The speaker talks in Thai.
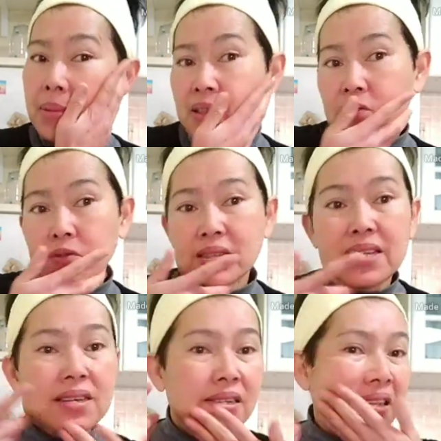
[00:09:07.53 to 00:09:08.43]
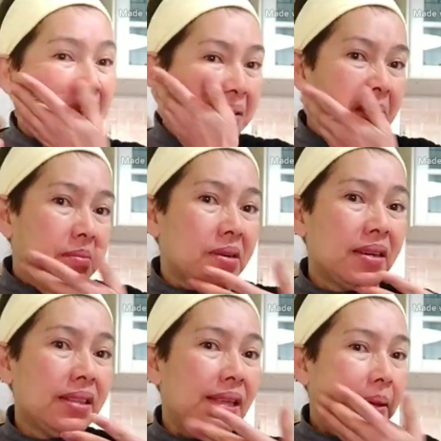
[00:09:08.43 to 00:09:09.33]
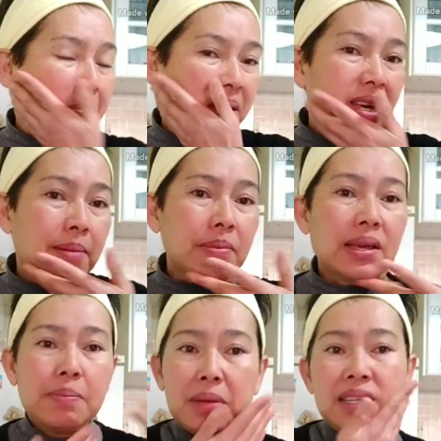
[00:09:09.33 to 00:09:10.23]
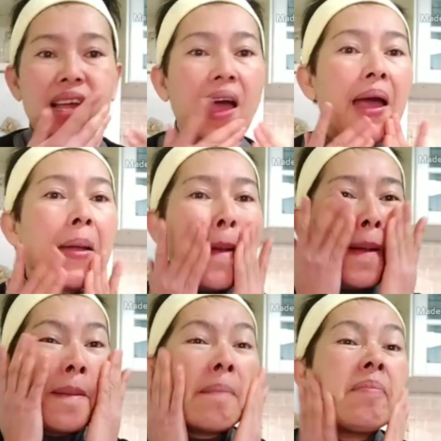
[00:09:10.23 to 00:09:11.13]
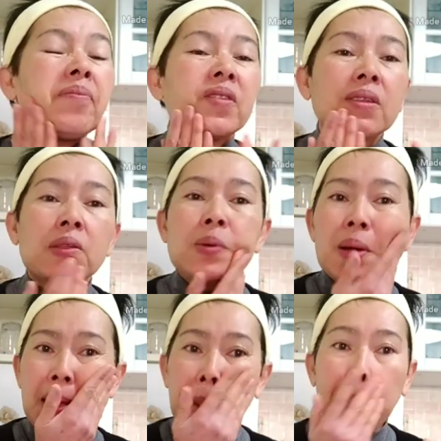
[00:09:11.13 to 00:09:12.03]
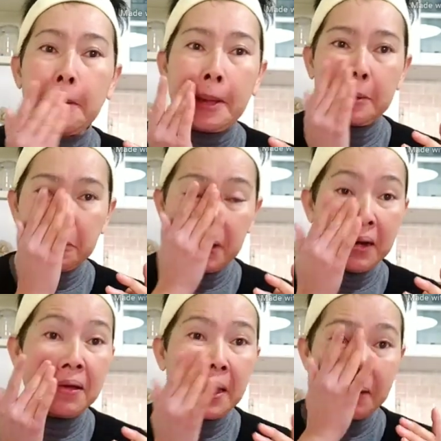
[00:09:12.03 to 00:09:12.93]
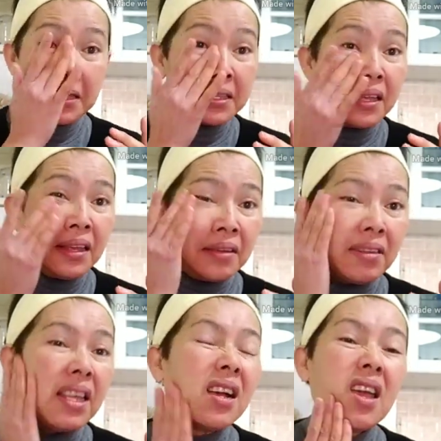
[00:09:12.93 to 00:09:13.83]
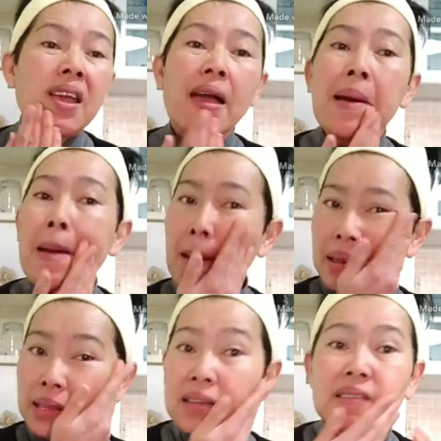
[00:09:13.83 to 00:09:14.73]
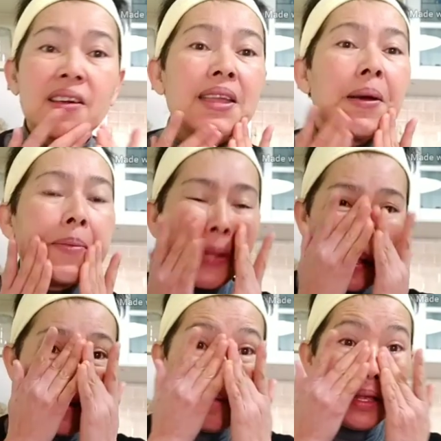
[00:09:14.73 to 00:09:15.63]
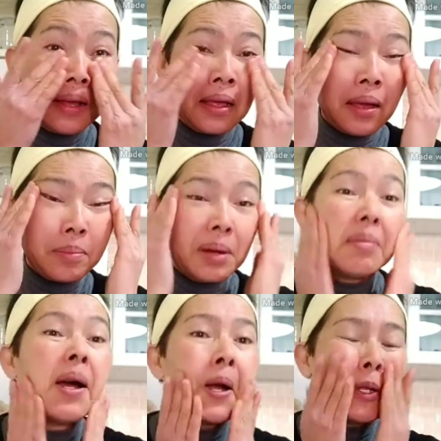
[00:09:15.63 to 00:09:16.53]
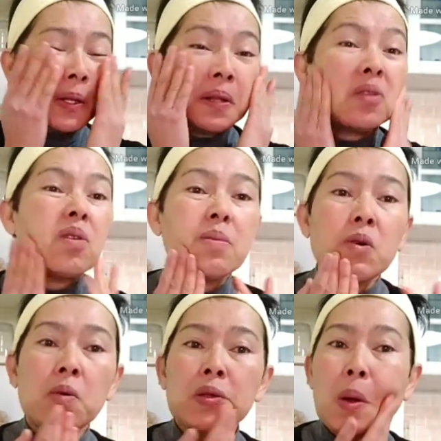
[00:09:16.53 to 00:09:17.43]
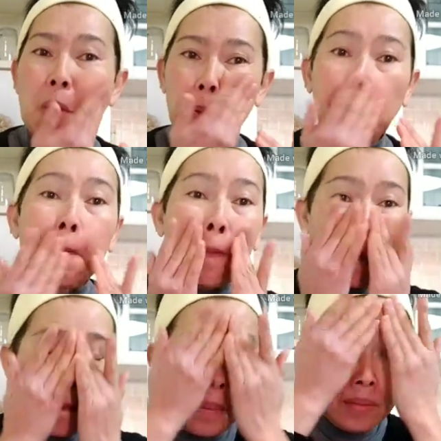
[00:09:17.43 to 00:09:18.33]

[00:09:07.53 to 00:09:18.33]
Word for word: ประโยชน์เยอะนะคะเพื่อนๆเก็บมาทำเก็บมาใช้ตัวแขกเองแขกนวดแล้วแขกก็จะทิ้งไว้อย่างนี้ค่ะทิ้งไว้ทิ้งไว้อย่างเงี้ยประมาณชั่วโมงสองชั่วโมง